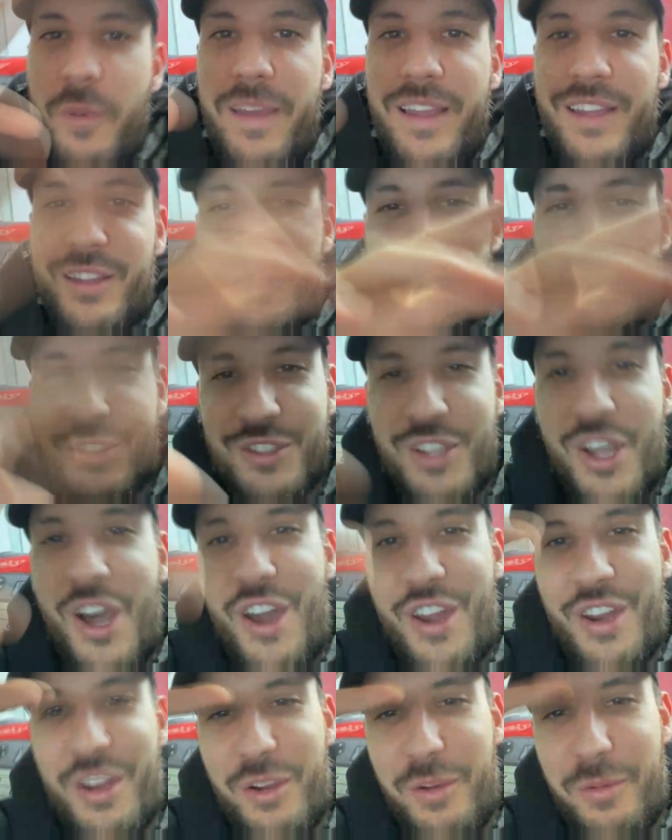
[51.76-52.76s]
un momento
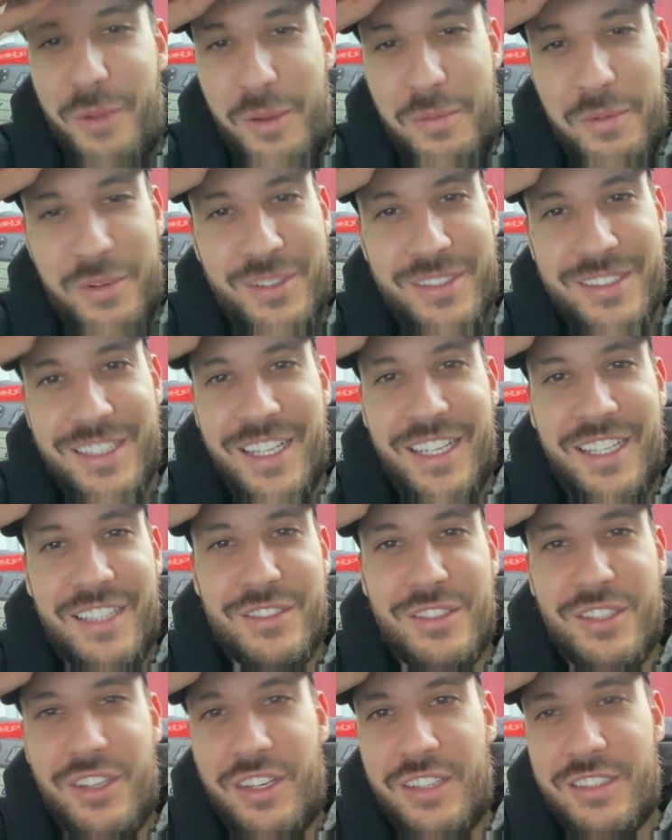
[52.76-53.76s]
storico proprio questa
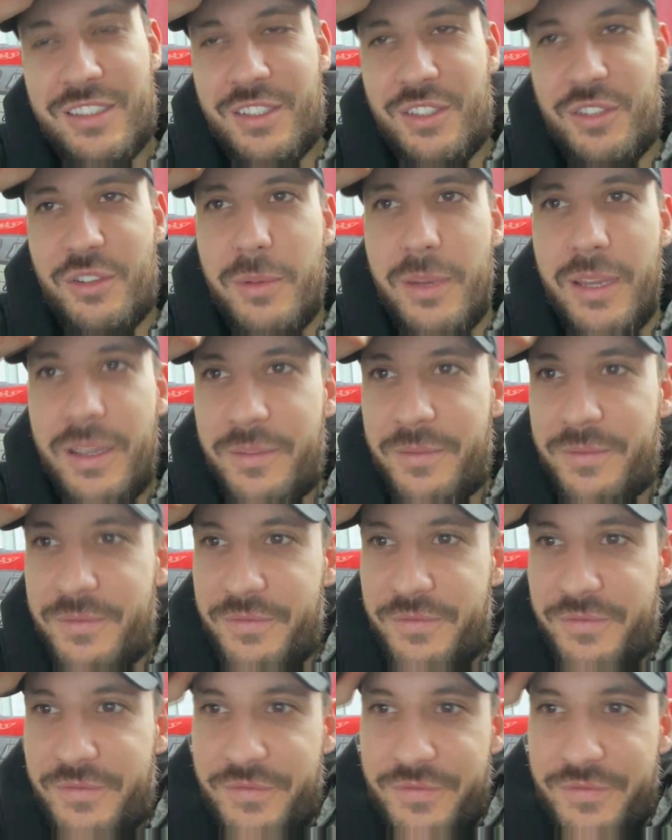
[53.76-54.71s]
canzone, secondo me.